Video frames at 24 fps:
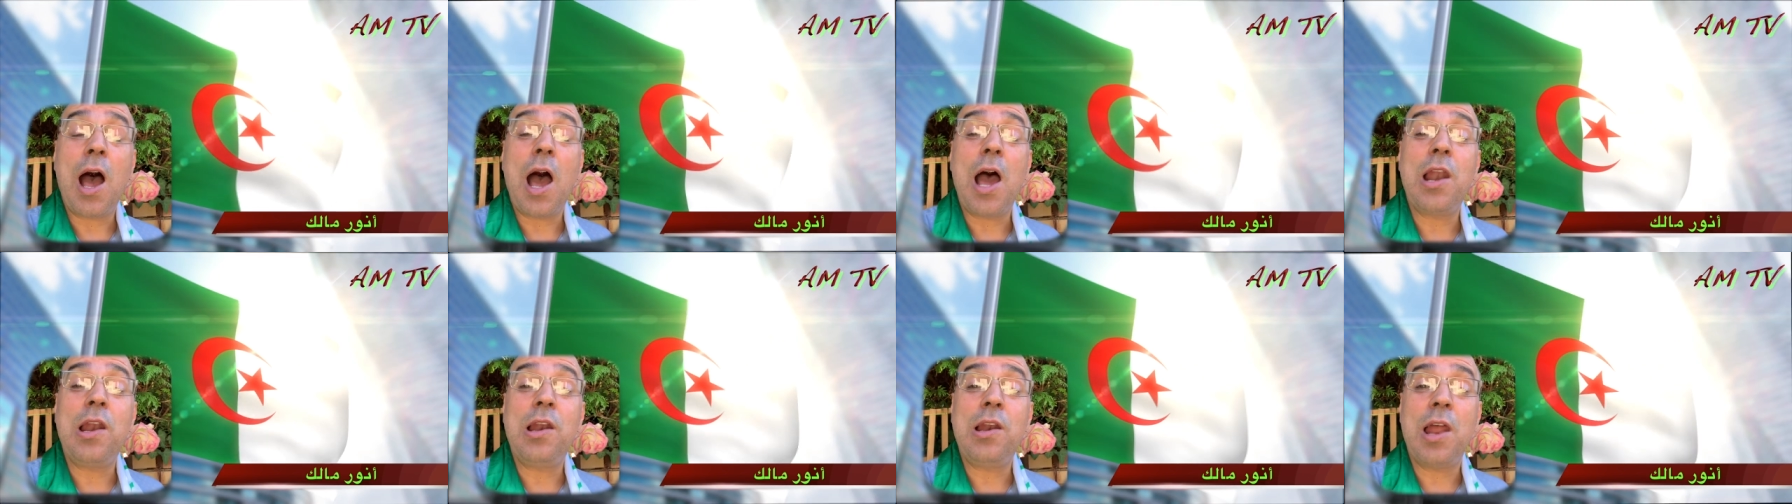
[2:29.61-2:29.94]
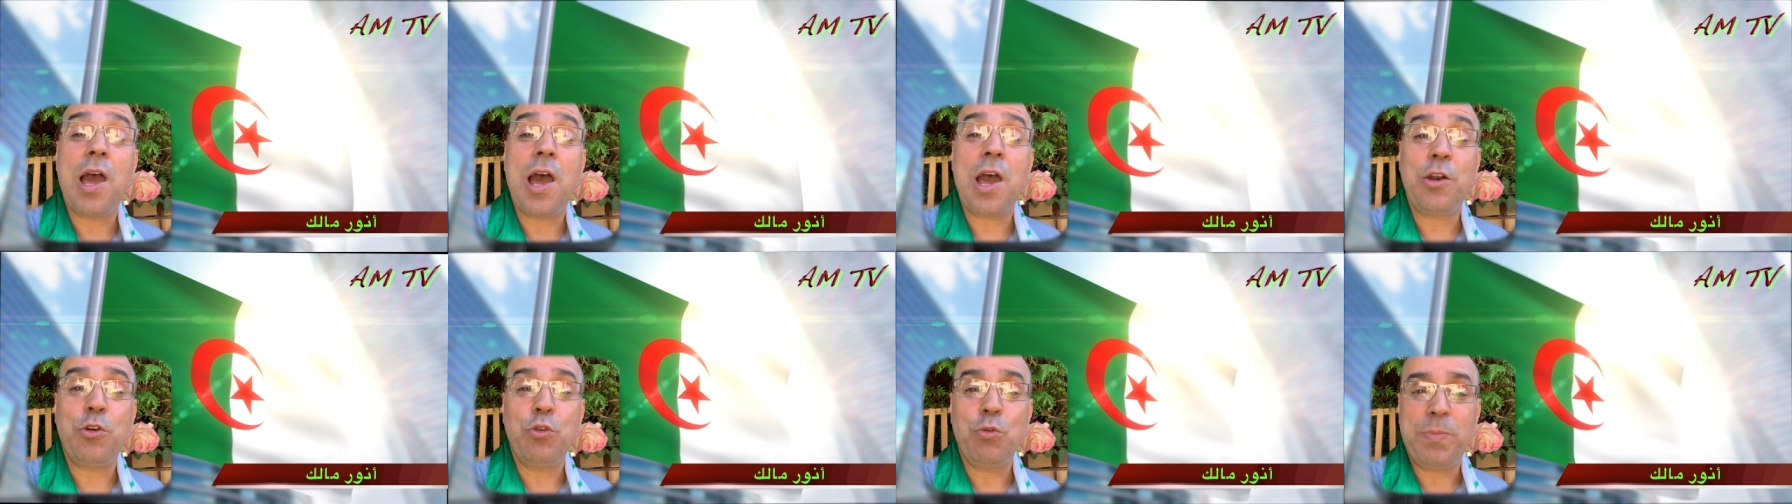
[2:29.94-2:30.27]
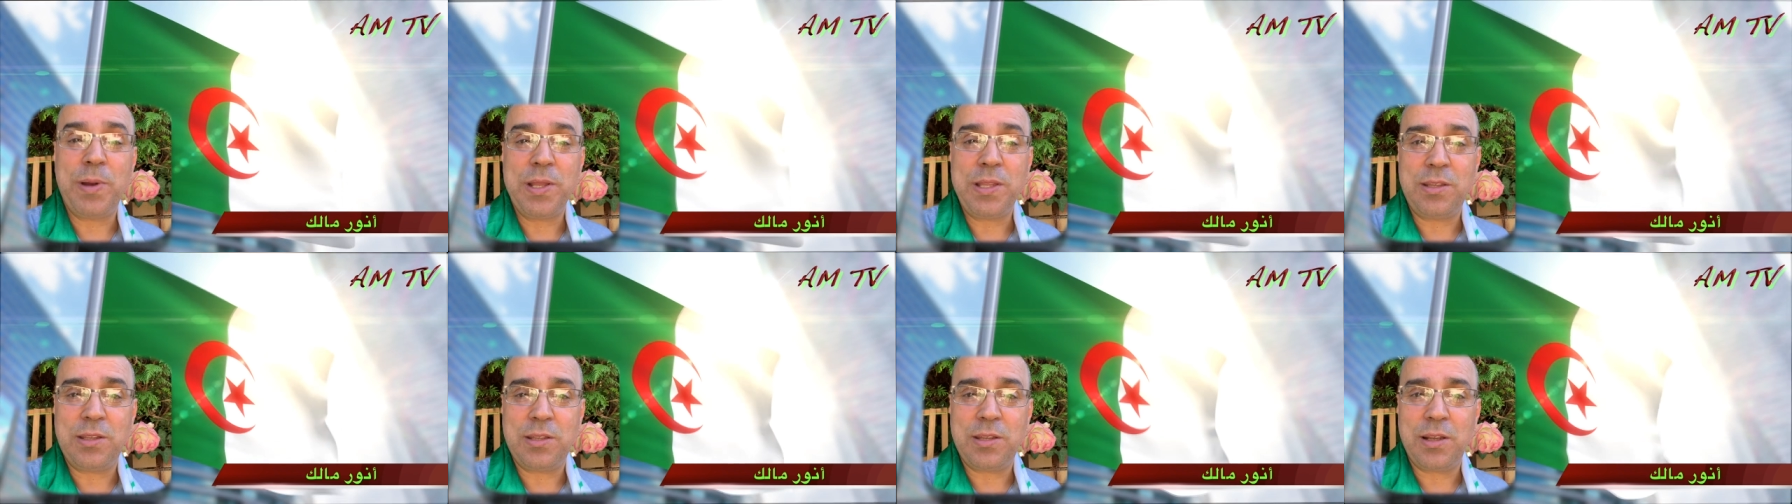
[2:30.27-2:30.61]
ألا
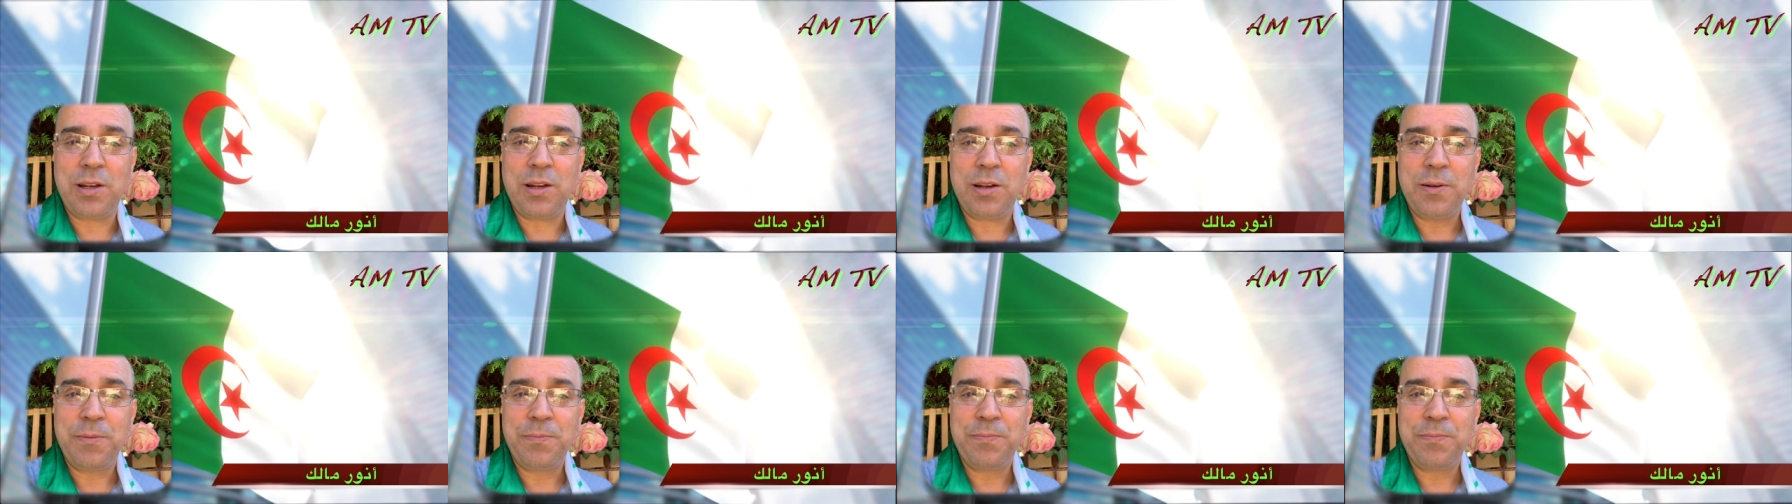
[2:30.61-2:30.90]
نبدل